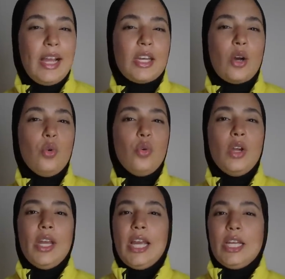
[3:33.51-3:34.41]
انه
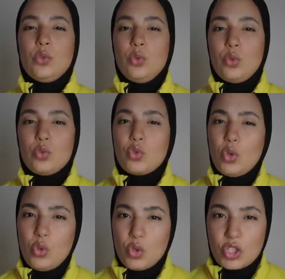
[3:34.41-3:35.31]
عنده
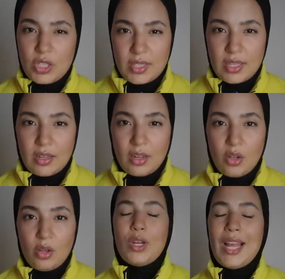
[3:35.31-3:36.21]
29 سنه
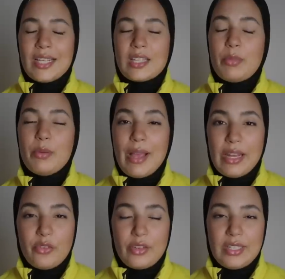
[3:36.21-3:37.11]
وعلى حسب
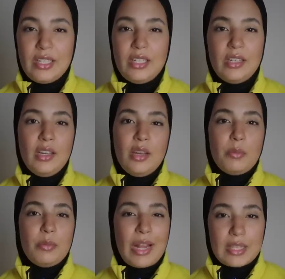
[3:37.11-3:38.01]
المعرفه ديالي
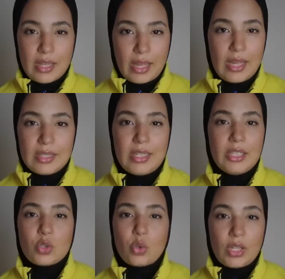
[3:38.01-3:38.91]
بالاصدقاء ديالي
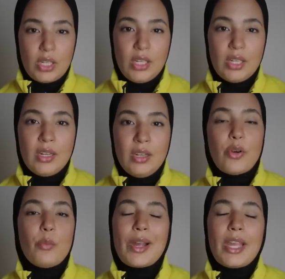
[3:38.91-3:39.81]
التركيين
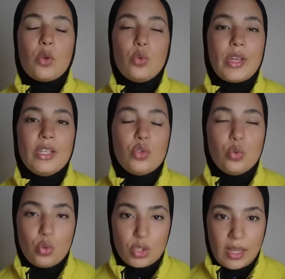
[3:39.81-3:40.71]
فهم كيكونوا
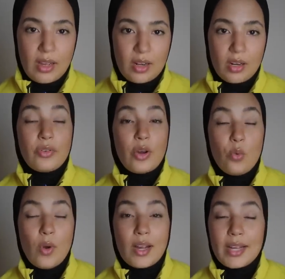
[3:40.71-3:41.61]
كيتزوجوا صغار
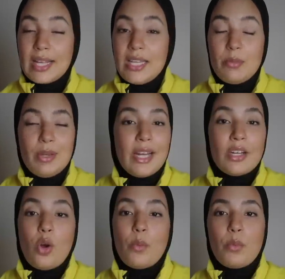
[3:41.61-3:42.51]
فهو قال لي بلي
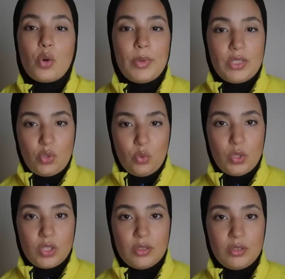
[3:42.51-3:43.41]
انا عمره ما
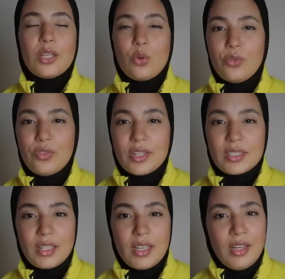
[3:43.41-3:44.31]
تزوج تنقول في
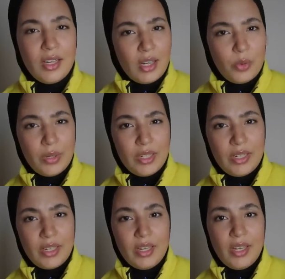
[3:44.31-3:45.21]
راسي
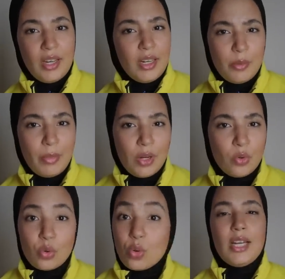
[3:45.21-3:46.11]
اويلي على
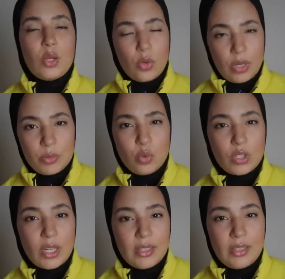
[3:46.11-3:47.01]
مالو على كو كان
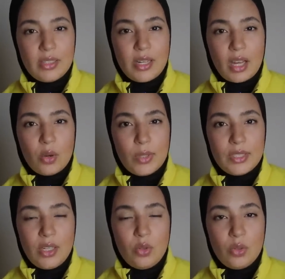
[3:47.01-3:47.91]
مزوج غيديني القهوه
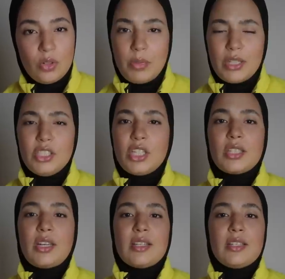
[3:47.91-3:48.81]
ديالو ما غاديش
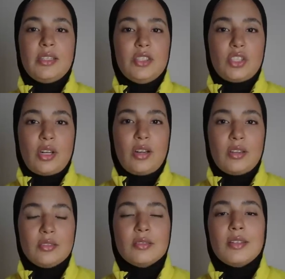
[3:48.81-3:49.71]
يقدر اصلا يتجرأ